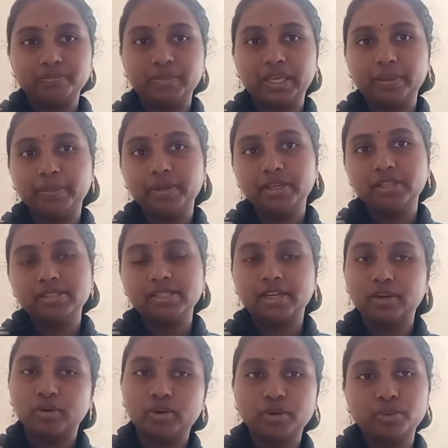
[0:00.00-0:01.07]
பேபி
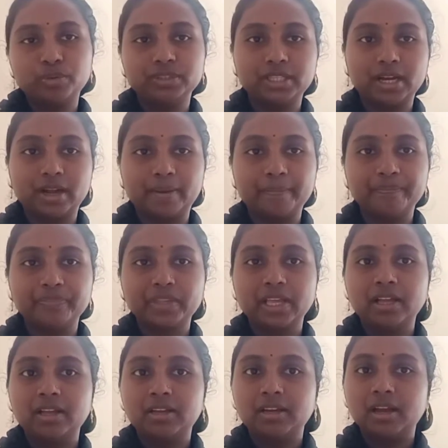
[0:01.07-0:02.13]
செட்டோடு கொடுத்தாங்க
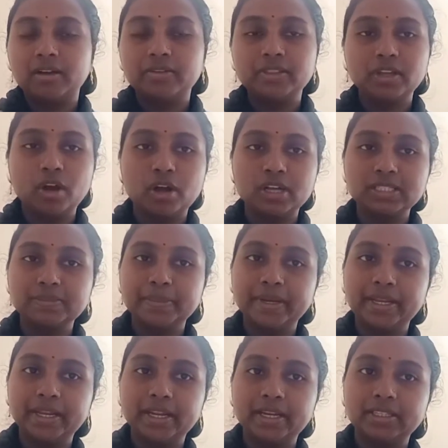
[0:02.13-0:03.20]
நான் வந்து
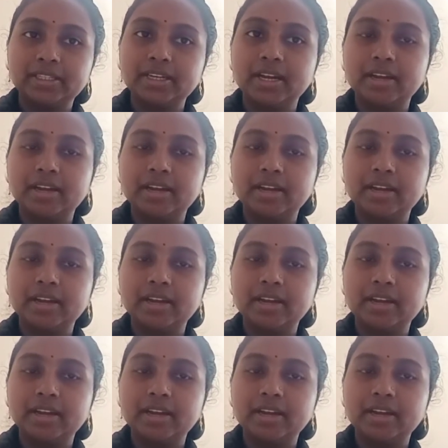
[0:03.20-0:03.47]
ஹாஸ்பிட்டல்லேருந்து